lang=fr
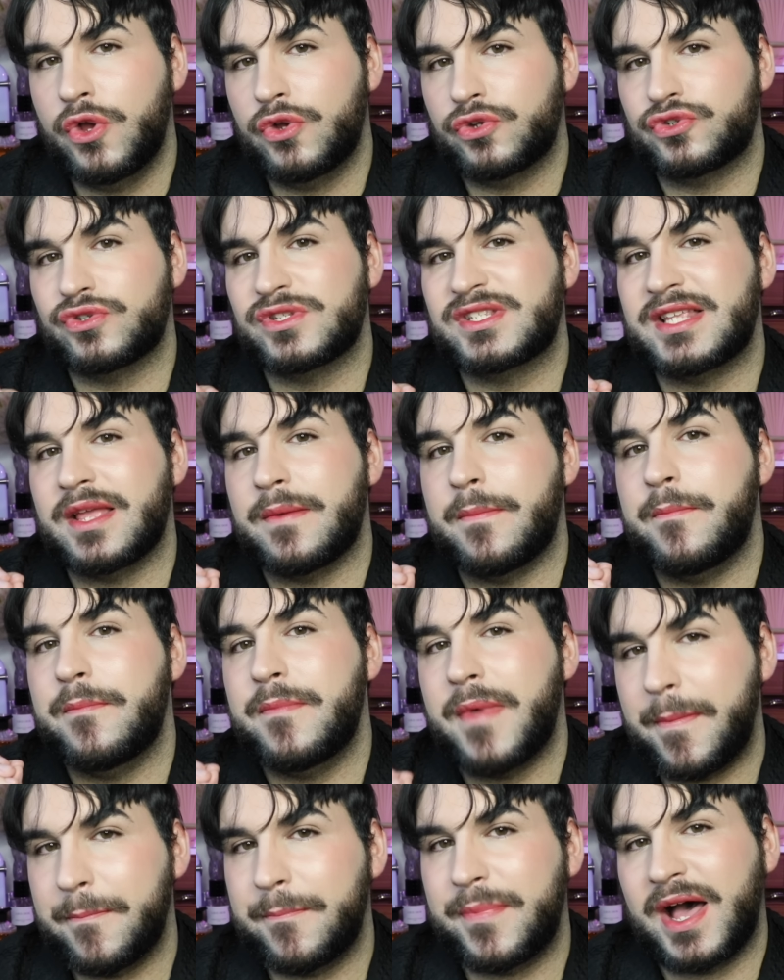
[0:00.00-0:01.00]
Je ne sais
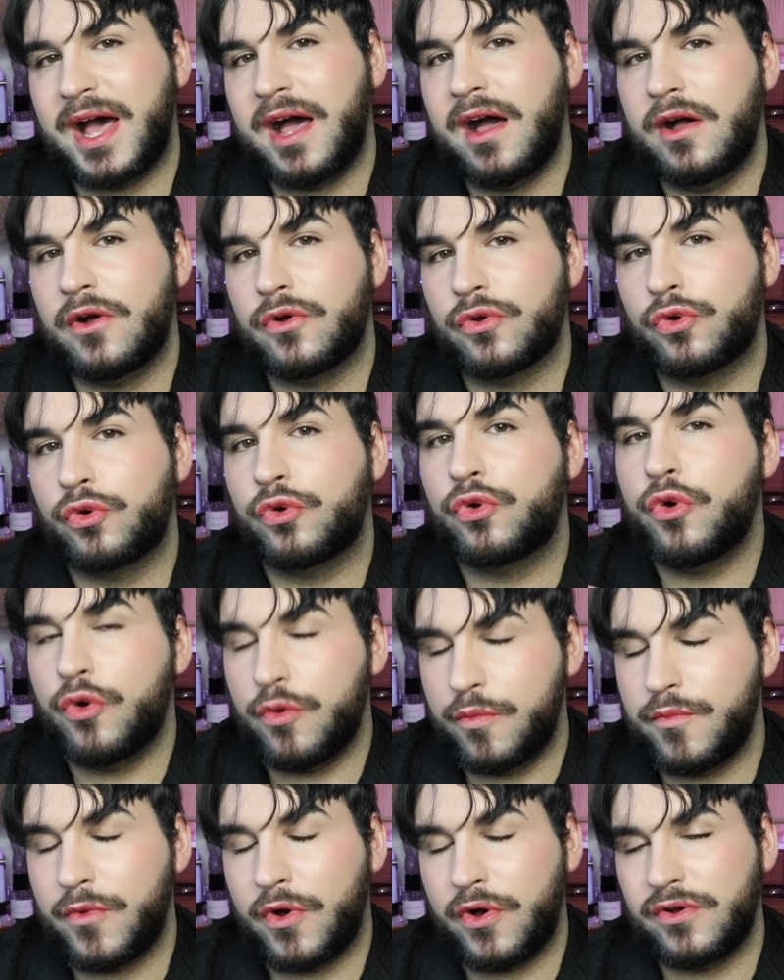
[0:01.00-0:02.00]
même pas
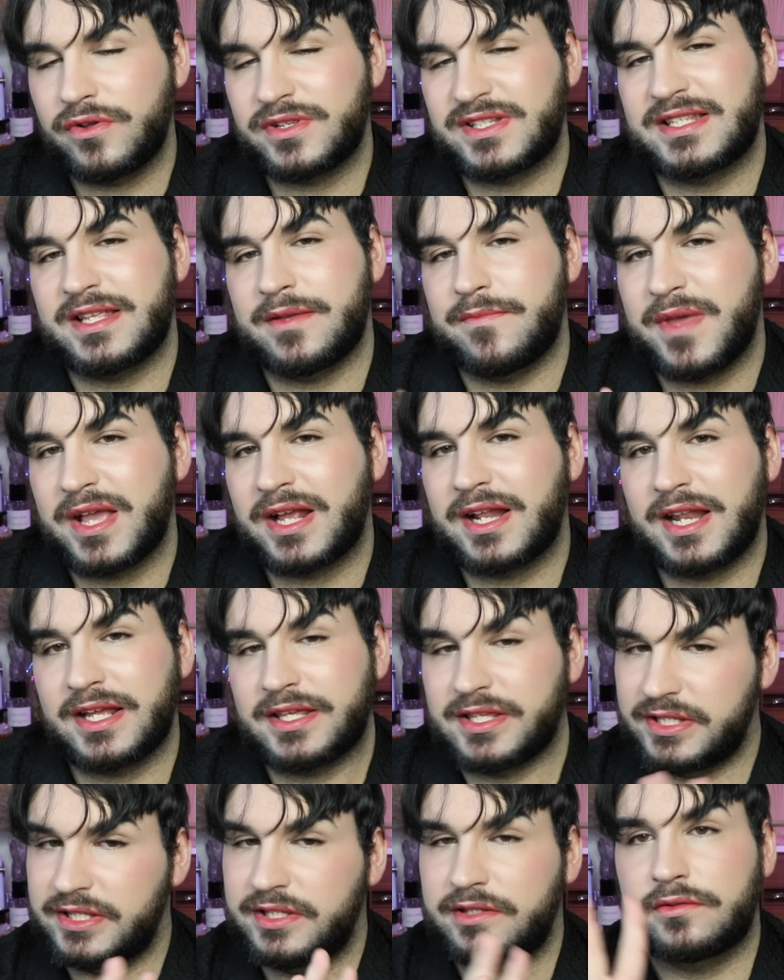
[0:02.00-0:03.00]
comment ces mecs-là
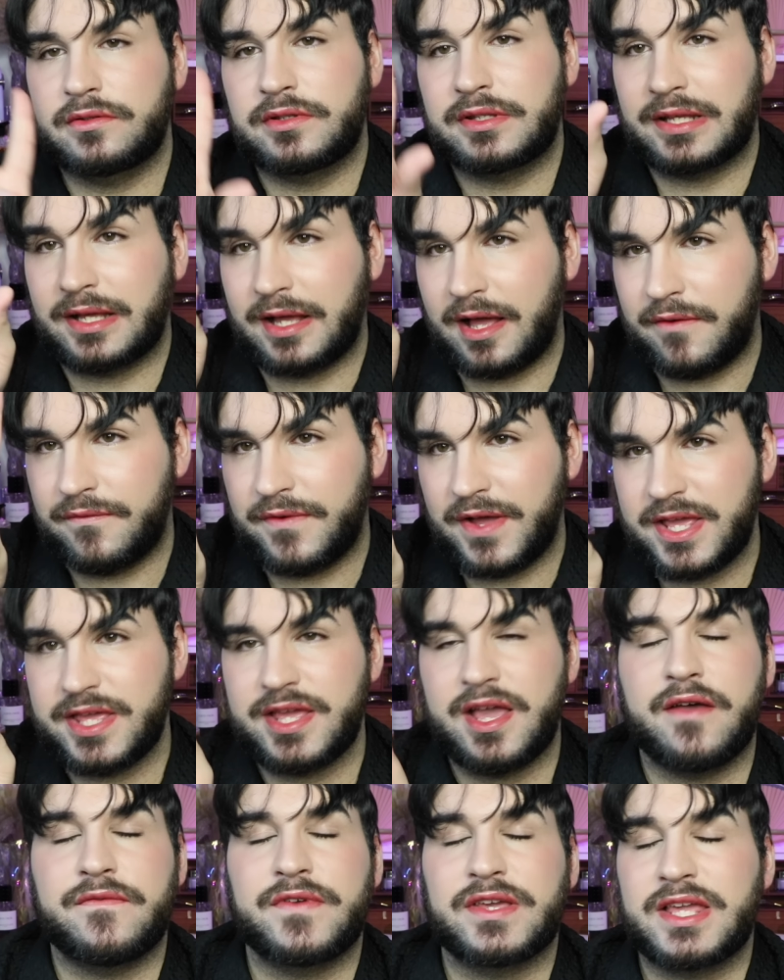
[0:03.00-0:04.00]
qui
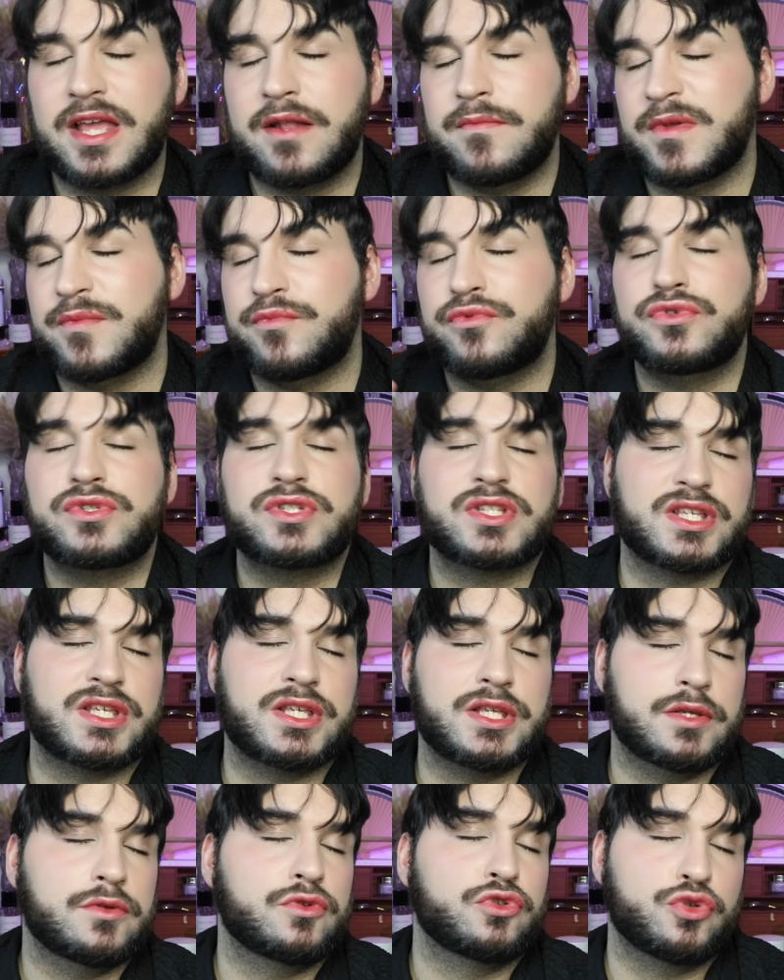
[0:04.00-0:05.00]
travaillent avec elle, mais plus
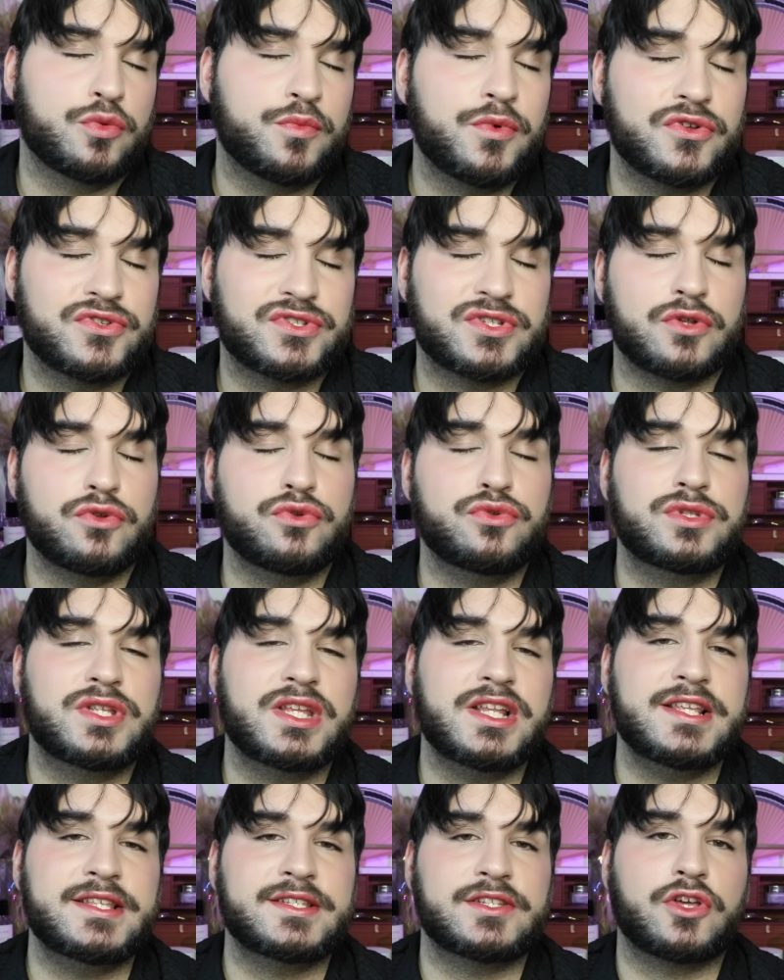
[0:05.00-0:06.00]
qui, je pense,
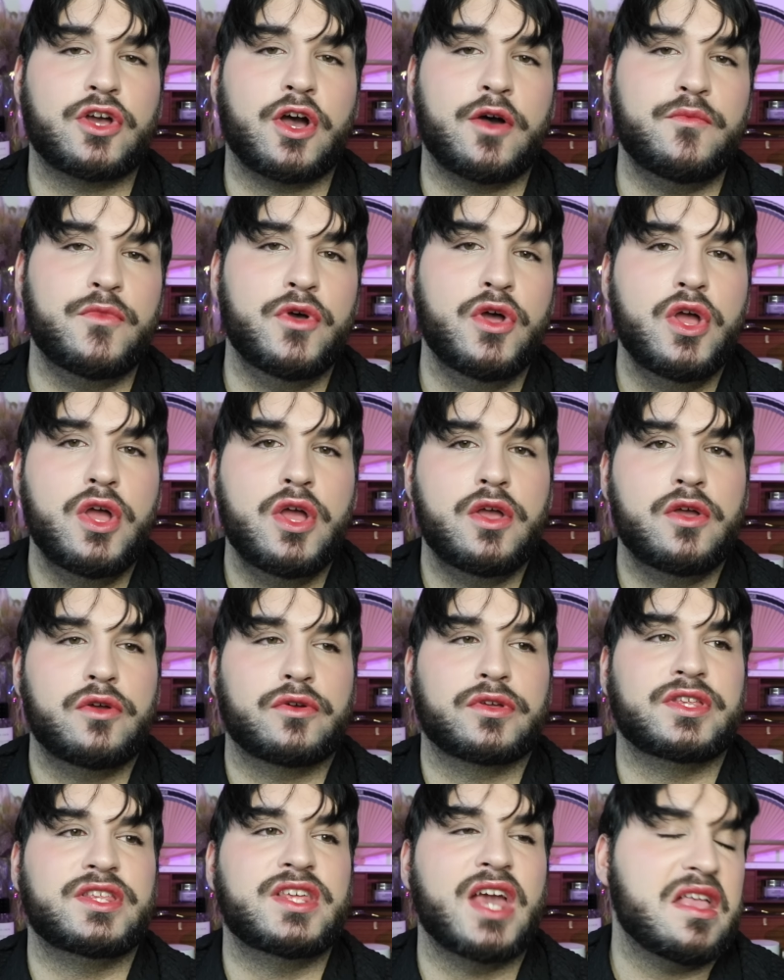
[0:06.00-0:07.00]
l'utilisent comme
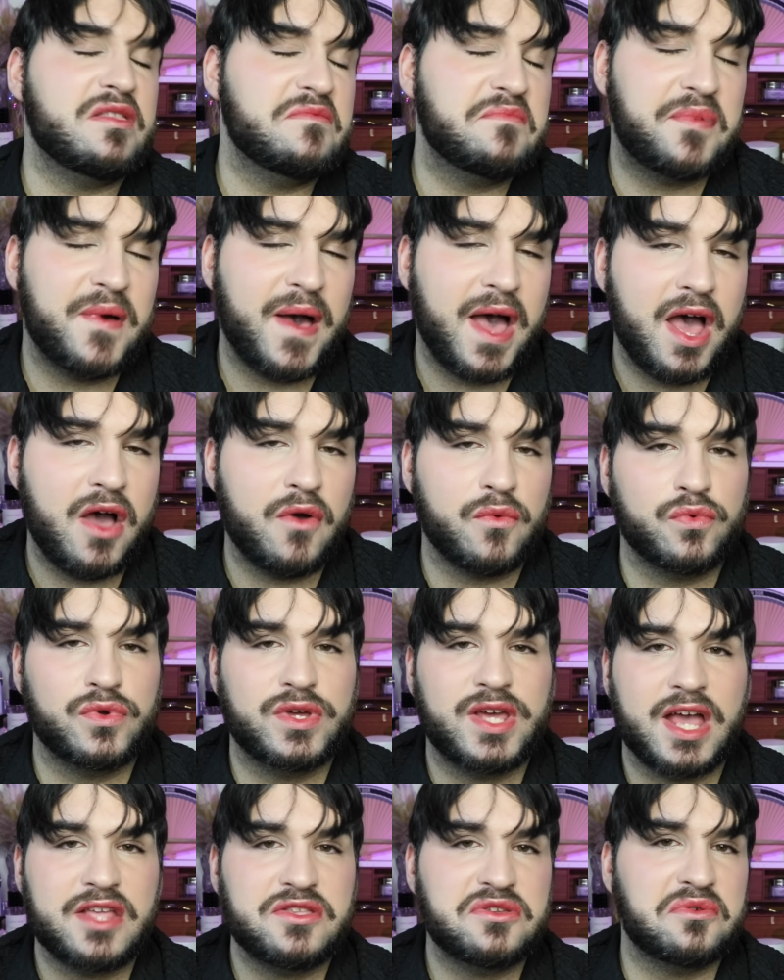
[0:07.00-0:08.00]
gagne-pain ou
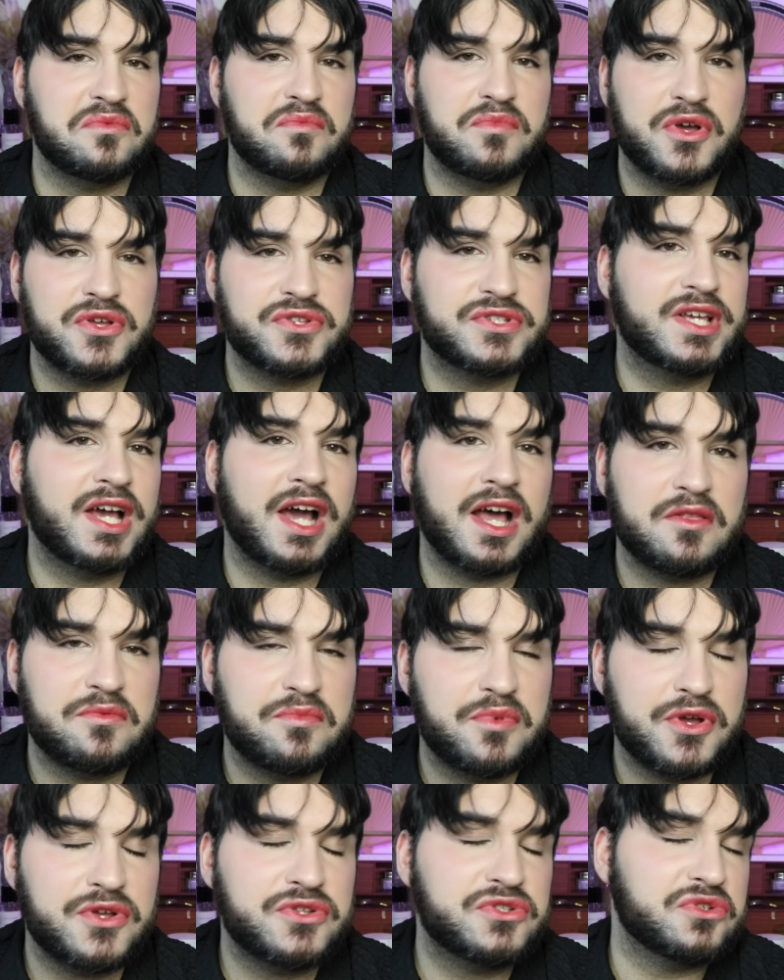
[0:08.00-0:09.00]
gagne buzz, grade
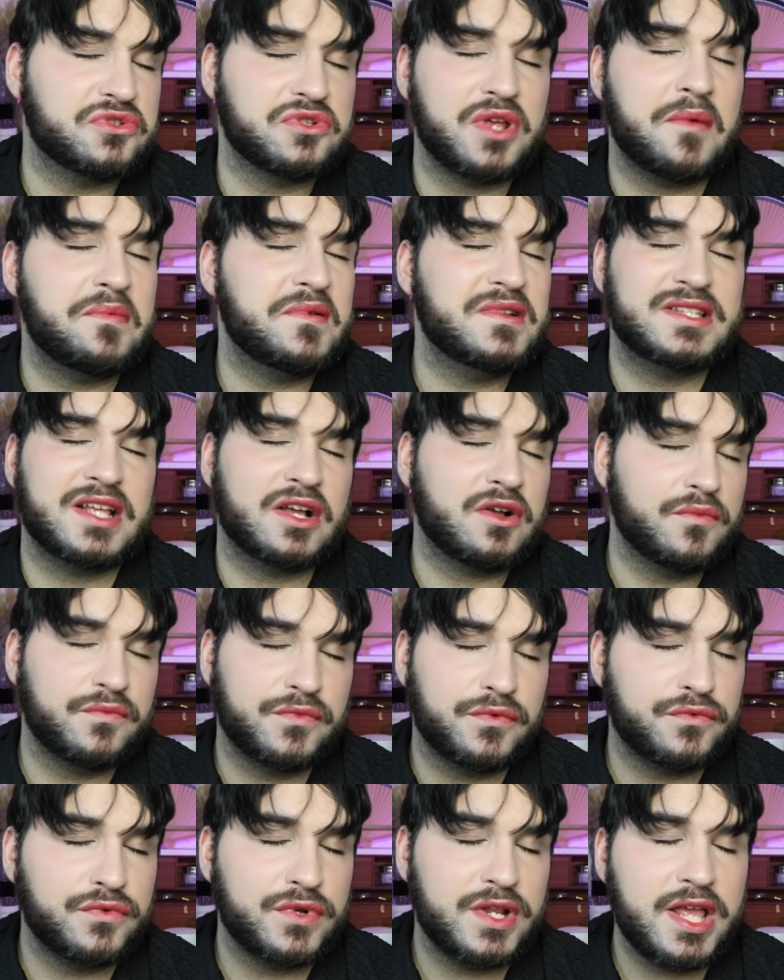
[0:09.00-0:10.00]
buzz, appelez ça comme
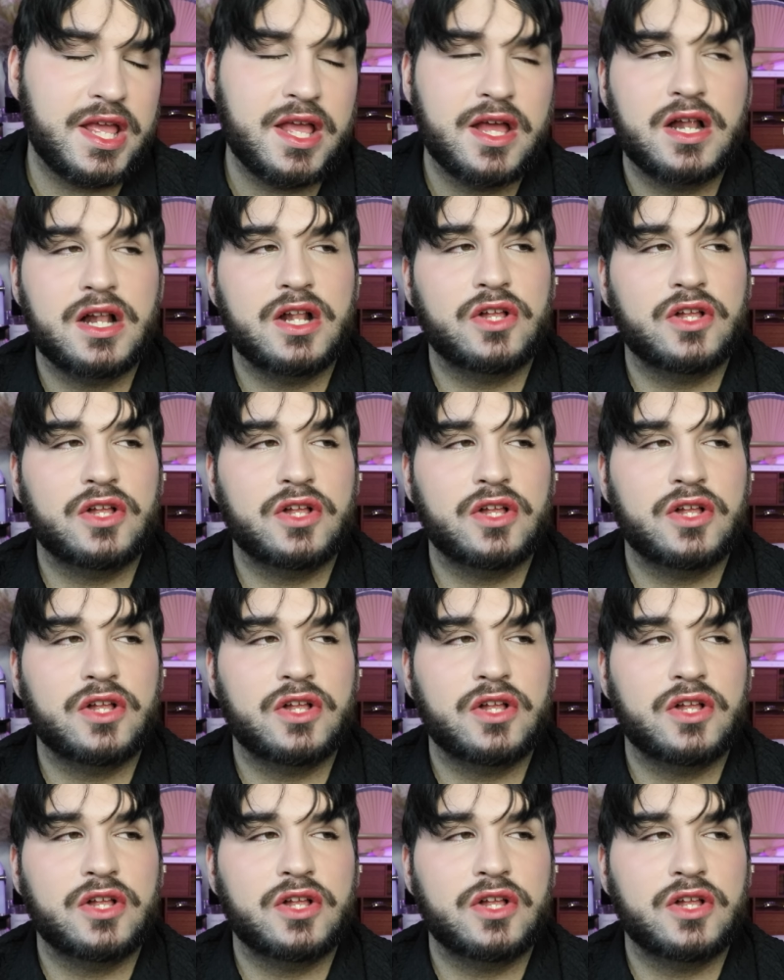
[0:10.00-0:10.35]
vous voulez,